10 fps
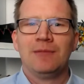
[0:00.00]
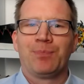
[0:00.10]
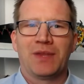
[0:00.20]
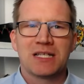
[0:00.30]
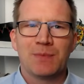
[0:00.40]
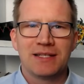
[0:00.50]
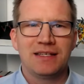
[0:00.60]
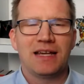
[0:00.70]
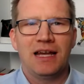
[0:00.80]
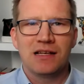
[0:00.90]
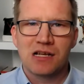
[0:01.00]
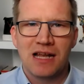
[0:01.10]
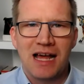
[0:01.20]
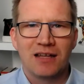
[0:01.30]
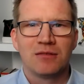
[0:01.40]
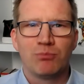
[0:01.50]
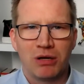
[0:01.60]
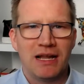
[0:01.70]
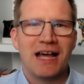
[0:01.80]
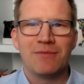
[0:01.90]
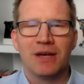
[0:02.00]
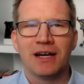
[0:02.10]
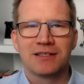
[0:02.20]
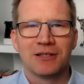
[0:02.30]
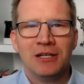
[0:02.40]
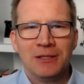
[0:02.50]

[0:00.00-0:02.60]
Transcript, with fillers: dass man sich einen klaren Plan macht.